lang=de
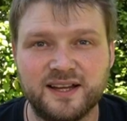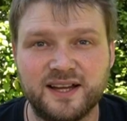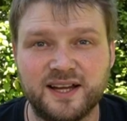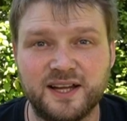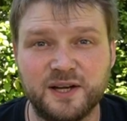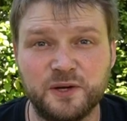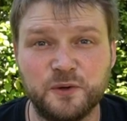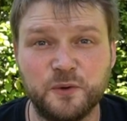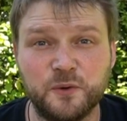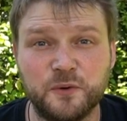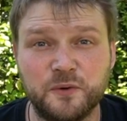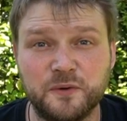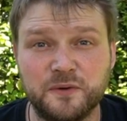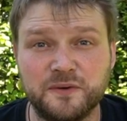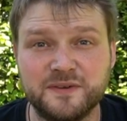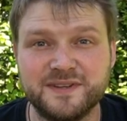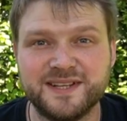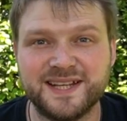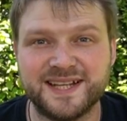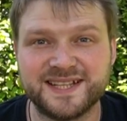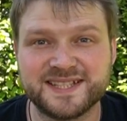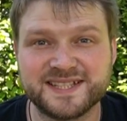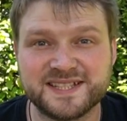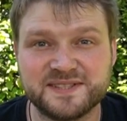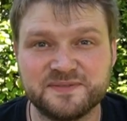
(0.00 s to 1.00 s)
Hallo und
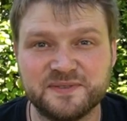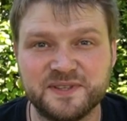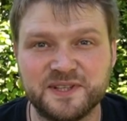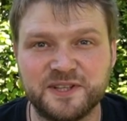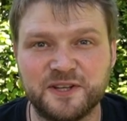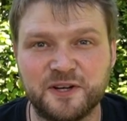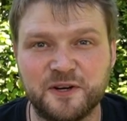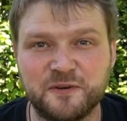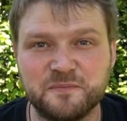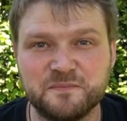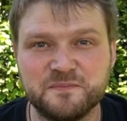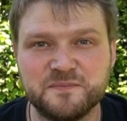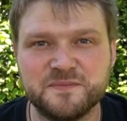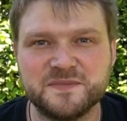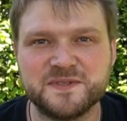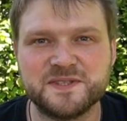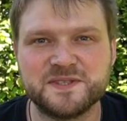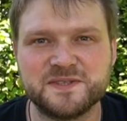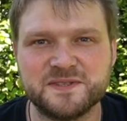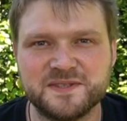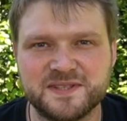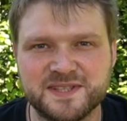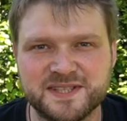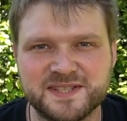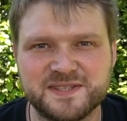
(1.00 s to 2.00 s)
herzlich willkommen
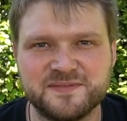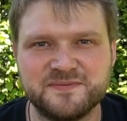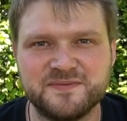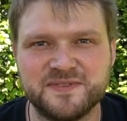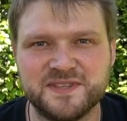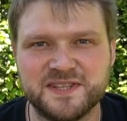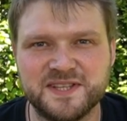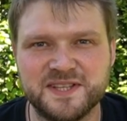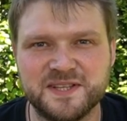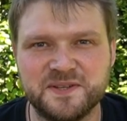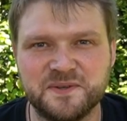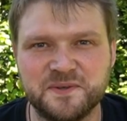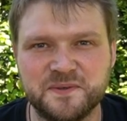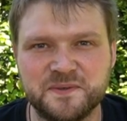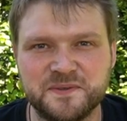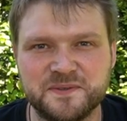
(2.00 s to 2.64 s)
zu diesem Video.